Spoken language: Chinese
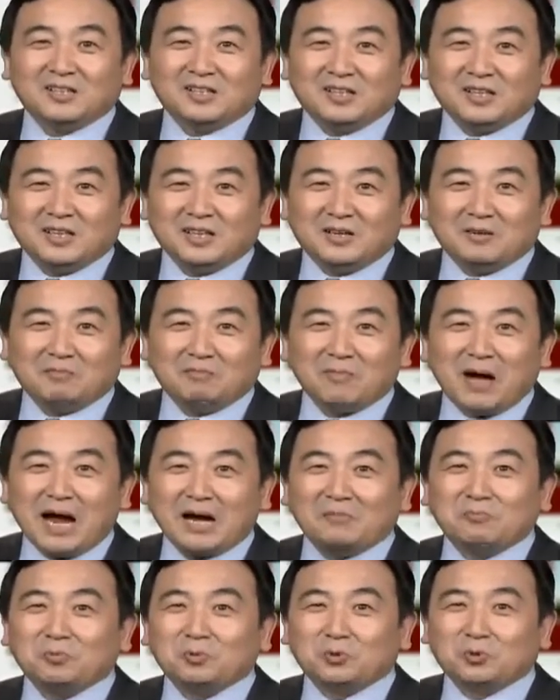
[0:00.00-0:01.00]
呃，骂
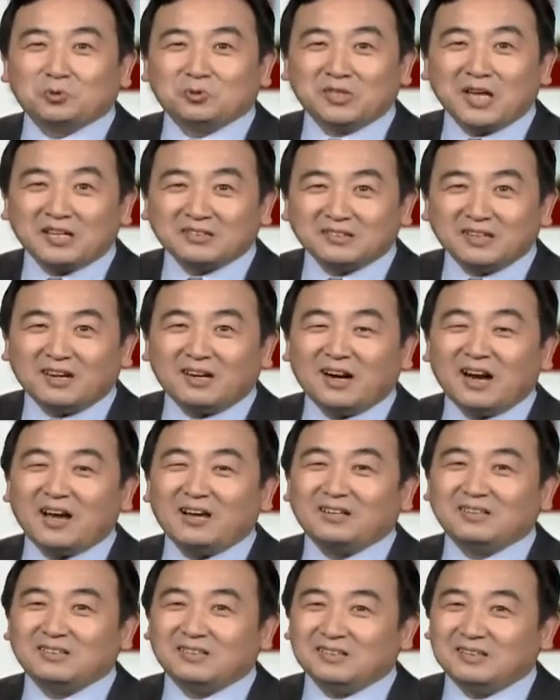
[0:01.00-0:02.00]
人不吐脏字儿
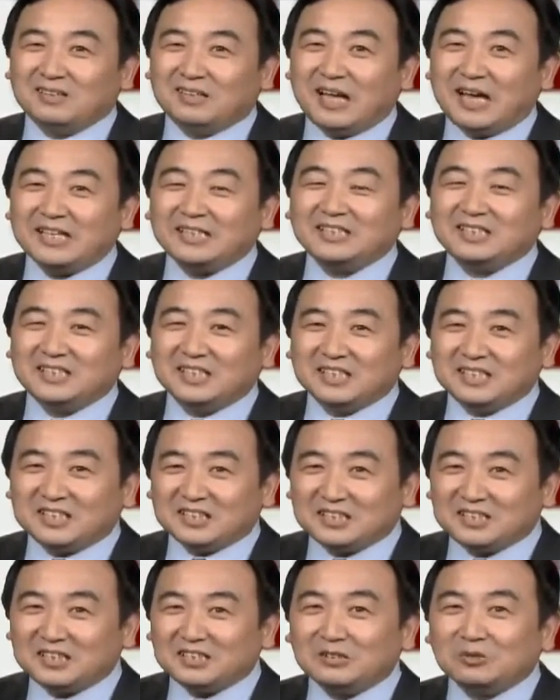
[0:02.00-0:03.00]
啊，来解解
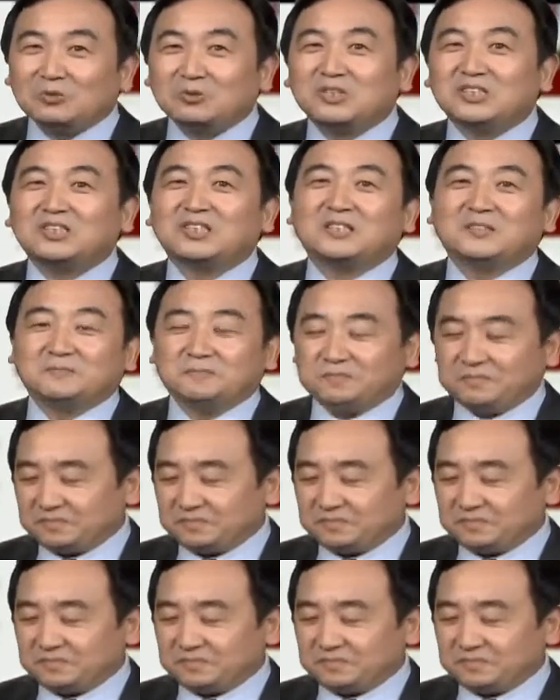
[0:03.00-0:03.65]
心头之恨。